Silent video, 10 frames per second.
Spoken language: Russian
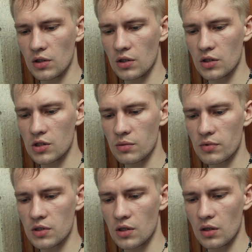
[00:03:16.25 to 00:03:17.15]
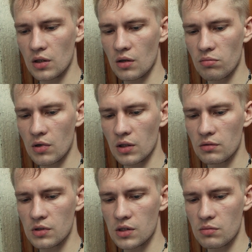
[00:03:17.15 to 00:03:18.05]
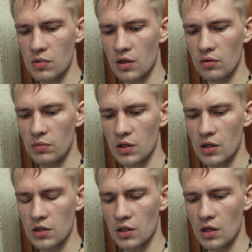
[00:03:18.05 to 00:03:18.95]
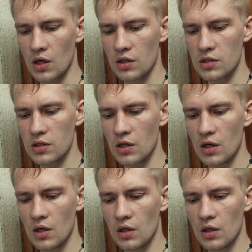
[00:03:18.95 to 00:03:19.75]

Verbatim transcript: они должны постоянно обманывать себя и убегать от реальности.